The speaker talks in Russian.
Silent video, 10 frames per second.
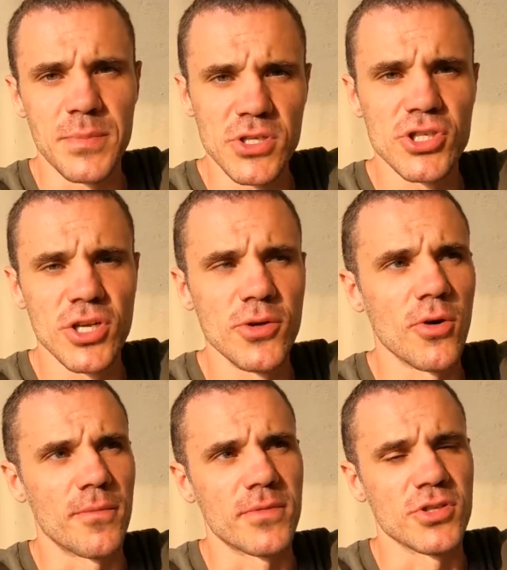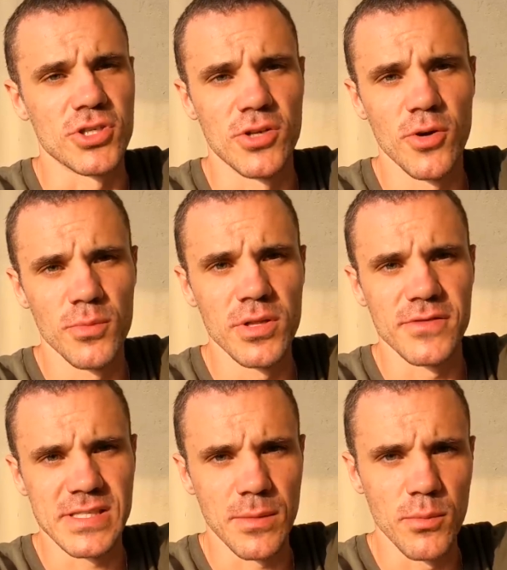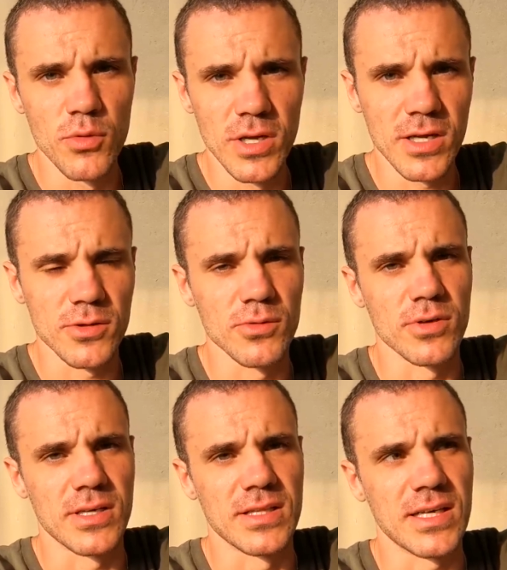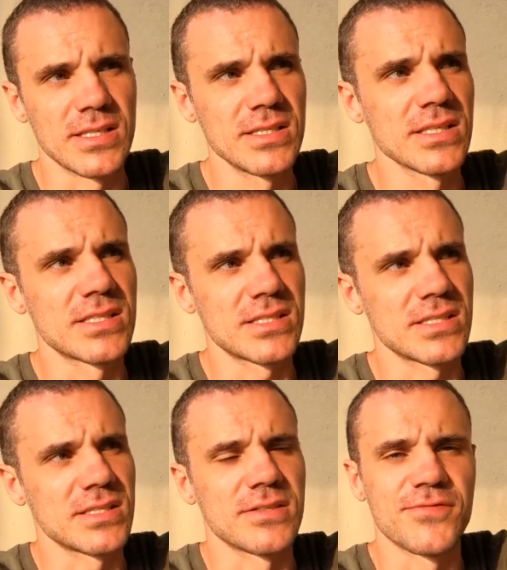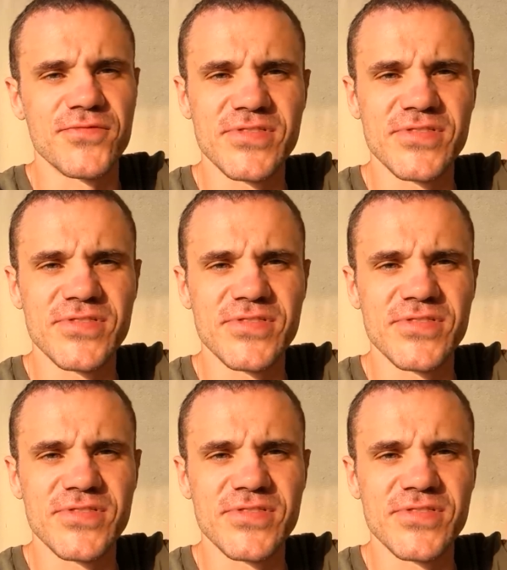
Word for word: Теперь жилье. Жилье было в Стамбуле, которое находилось э,